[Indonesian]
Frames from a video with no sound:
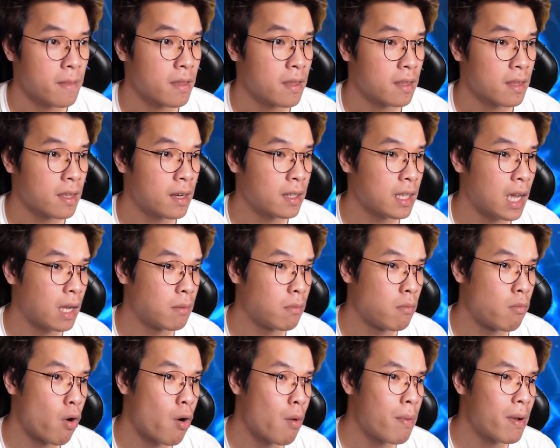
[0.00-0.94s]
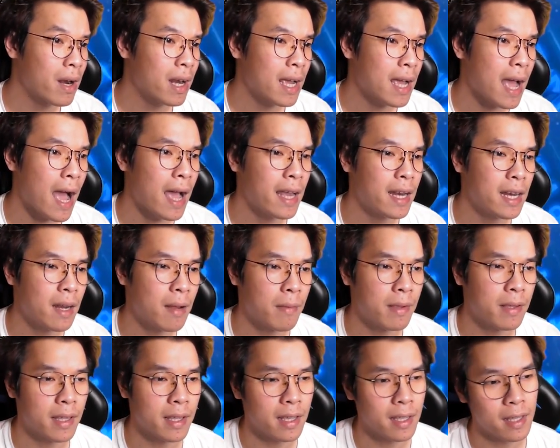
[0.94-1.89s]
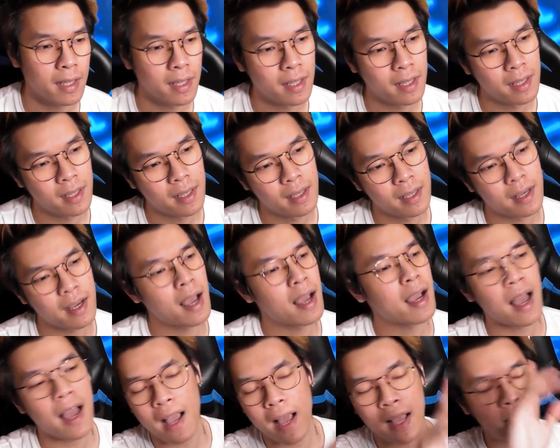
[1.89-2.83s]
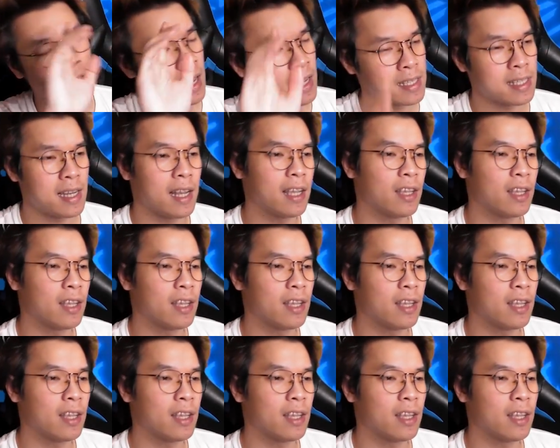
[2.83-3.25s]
Tanda tangan membawa berkah ini namanya ya. Nggak, nggak, nggak, nggak, nggak sejelek